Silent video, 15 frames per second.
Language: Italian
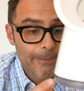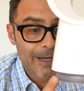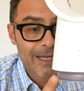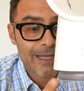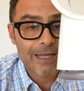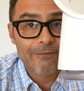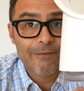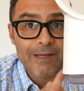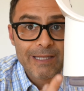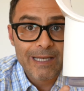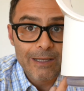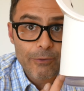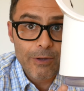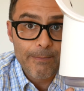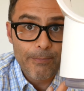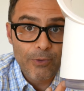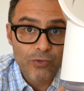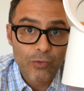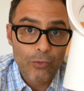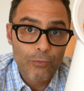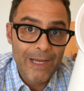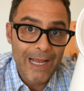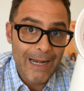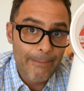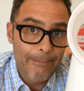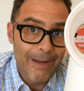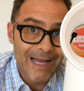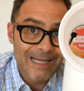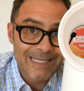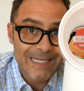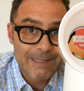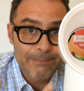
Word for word: praticamente il ventilatore è posto qui alla base,